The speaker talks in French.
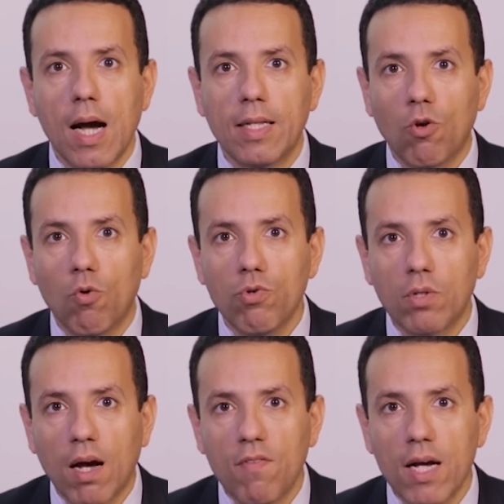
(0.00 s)
à des groupes de
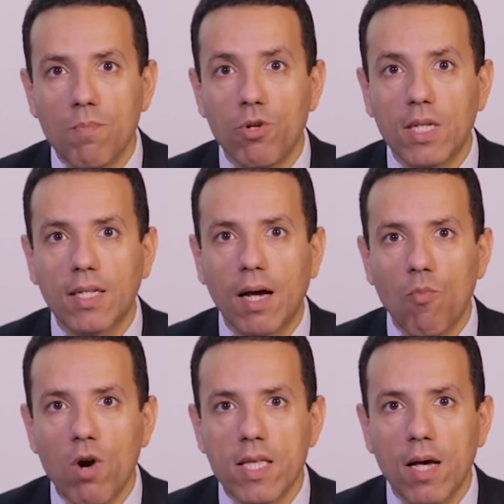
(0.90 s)
travail peut être un
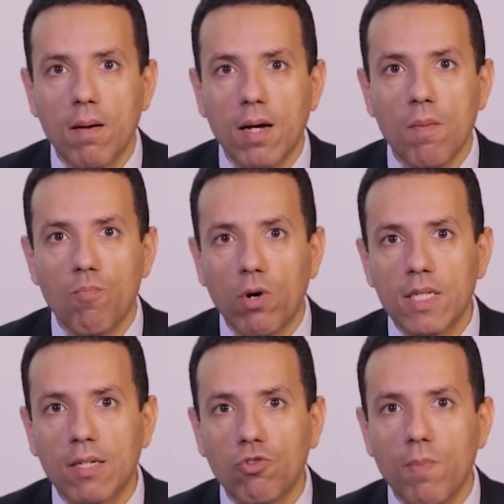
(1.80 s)
moyen pour
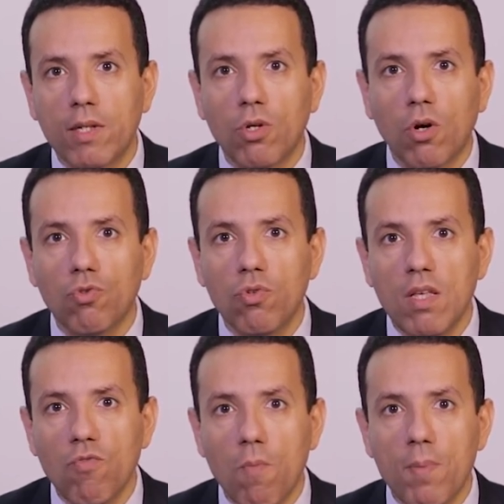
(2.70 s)
les incubateurs de
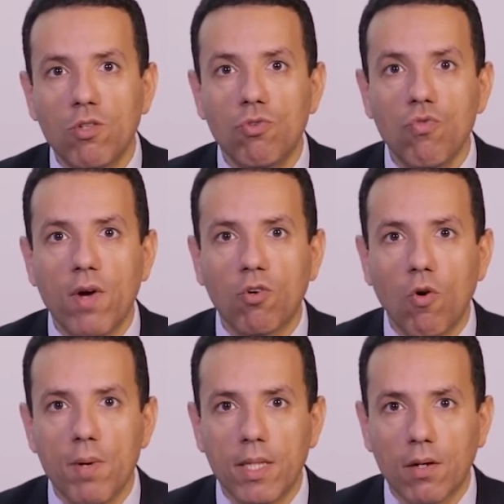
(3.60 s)
développer de nouvelles
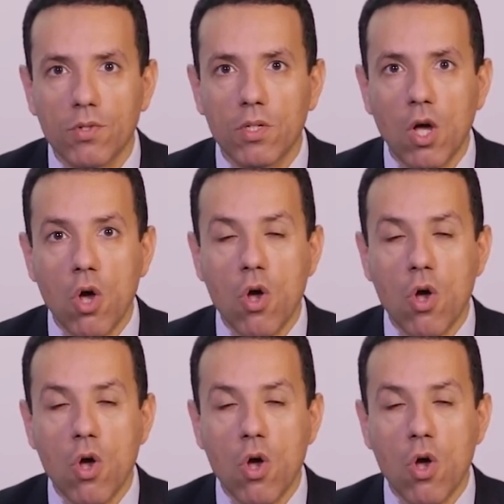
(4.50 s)
compétences,